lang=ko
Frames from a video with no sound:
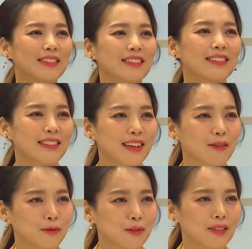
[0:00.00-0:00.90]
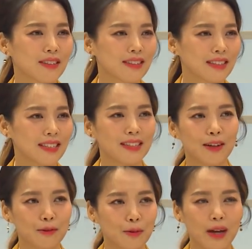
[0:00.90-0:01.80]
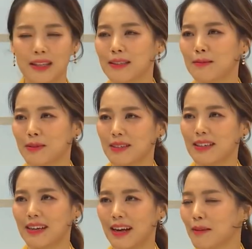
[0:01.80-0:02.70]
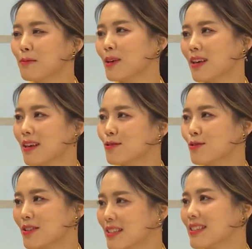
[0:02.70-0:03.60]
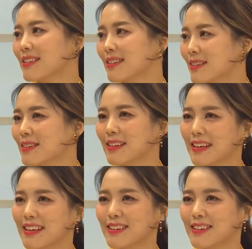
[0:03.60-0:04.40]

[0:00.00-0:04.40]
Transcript: 드는데 오늘 이 시간도 하나님이 함께 해주시기를 예,